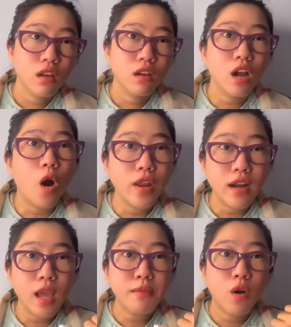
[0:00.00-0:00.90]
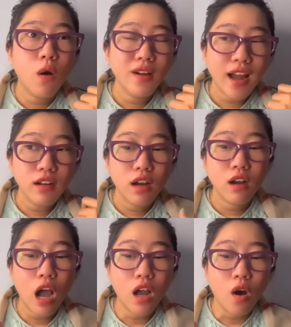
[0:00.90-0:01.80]
gọi để mà cố gắng
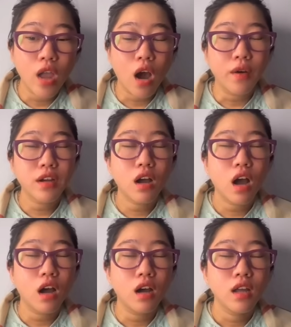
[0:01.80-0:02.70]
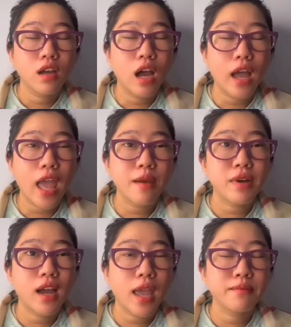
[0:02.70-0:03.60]
ờ, gọi hỏi à, à, em
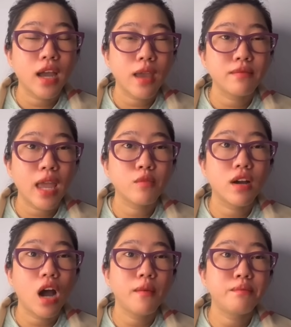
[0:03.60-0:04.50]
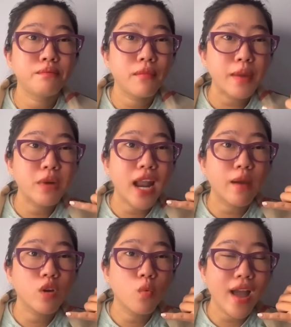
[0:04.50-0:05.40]
em em em không mấy bữa nay
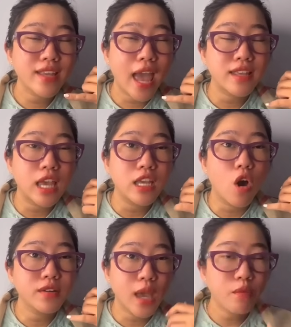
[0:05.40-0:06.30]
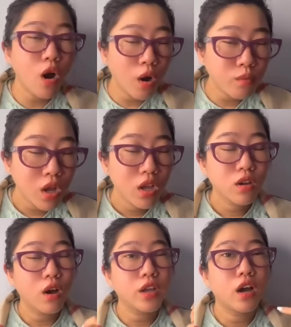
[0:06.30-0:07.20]
em có qua nhà chị dọn dẹp hôn
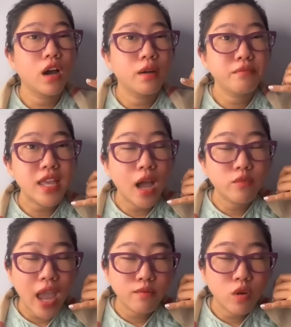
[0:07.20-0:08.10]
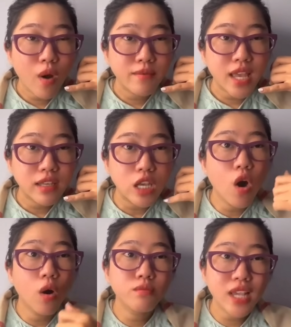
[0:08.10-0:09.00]
rồi à, bây giờ em em có qua nhà chị
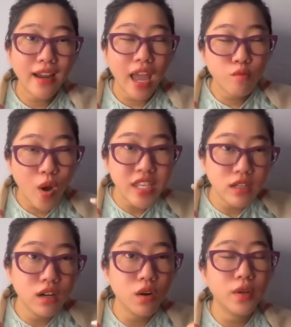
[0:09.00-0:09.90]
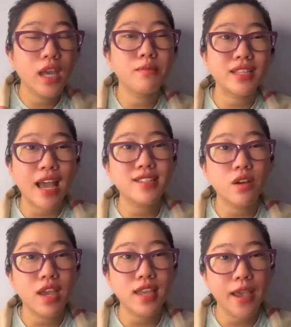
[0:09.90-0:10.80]
hôn sáng nay em qua chưa rồi kia mà tại sao
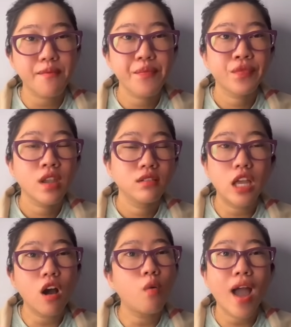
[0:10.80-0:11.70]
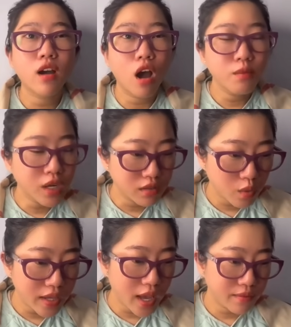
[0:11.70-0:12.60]
vậy vậy thì gọi hoài gọi không được nha
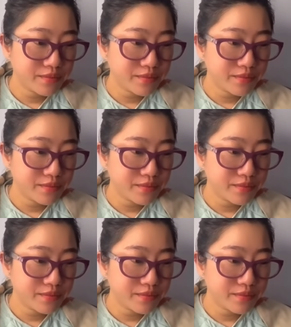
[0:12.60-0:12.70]
chị à.